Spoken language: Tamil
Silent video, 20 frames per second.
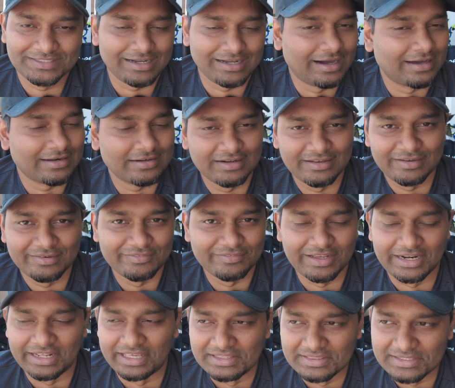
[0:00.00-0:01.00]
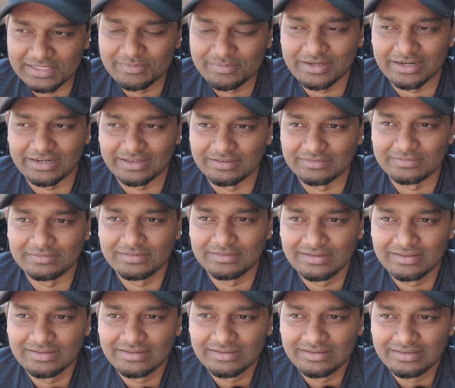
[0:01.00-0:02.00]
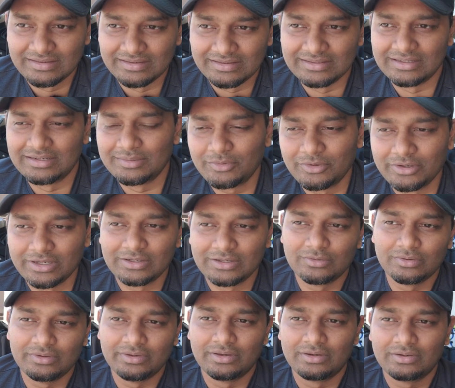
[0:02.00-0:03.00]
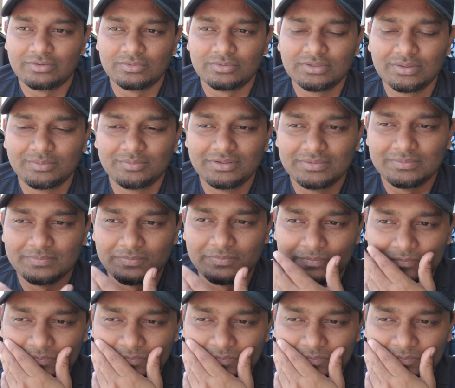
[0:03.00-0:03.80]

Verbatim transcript: காரில் வேறு எதுலேயுமே கிடைக்காது இது என்னமோ எனக்கு எனக்கு வந்து அப்படியே